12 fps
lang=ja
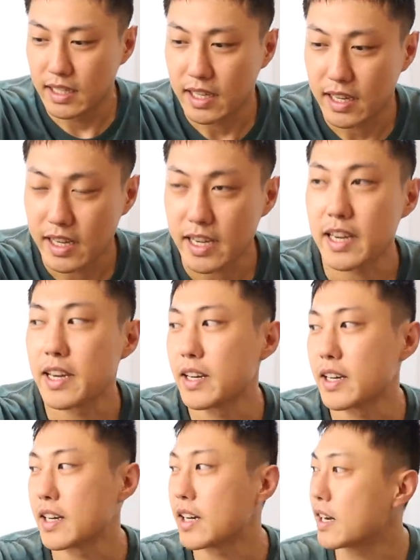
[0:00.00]
はい
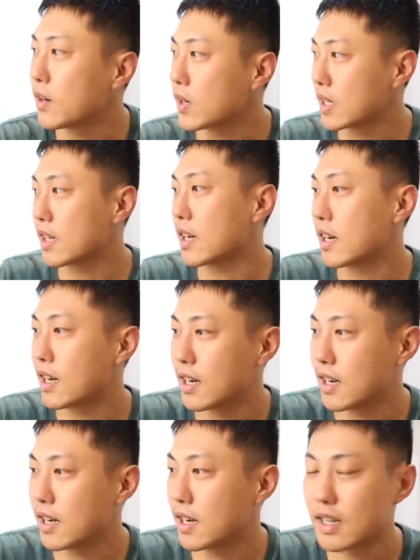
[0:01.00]
終わっ
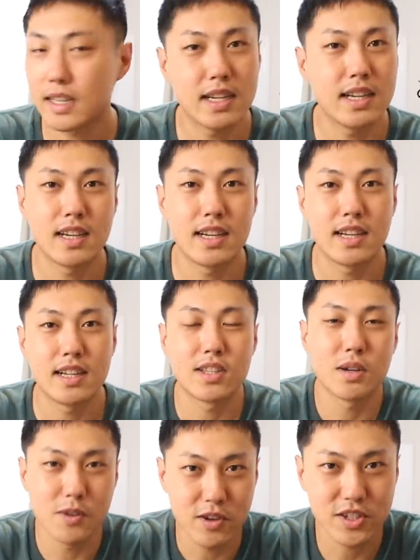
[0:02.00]
た
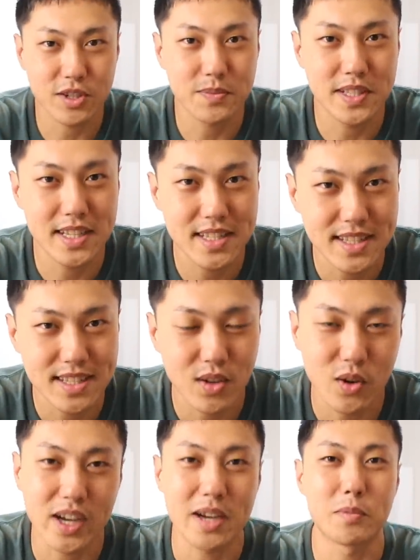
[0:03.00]
どうもショッピーです
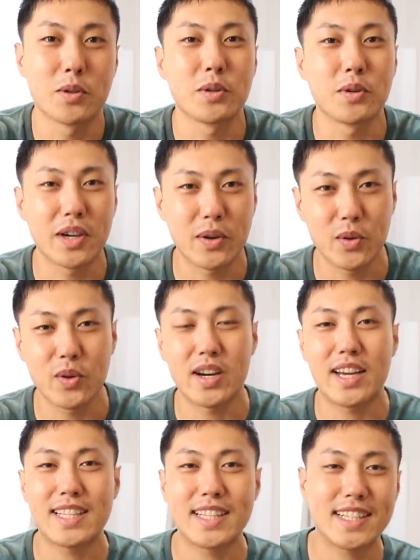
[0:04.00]
今回も動画をご
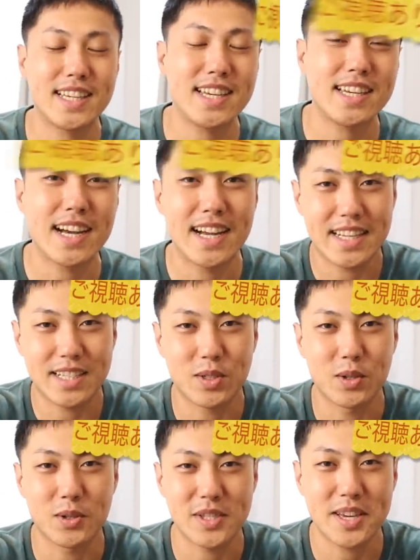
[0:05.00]
覧いただきありが
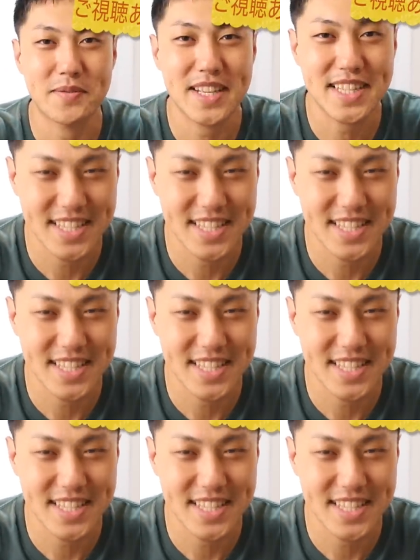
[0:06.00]
とうございま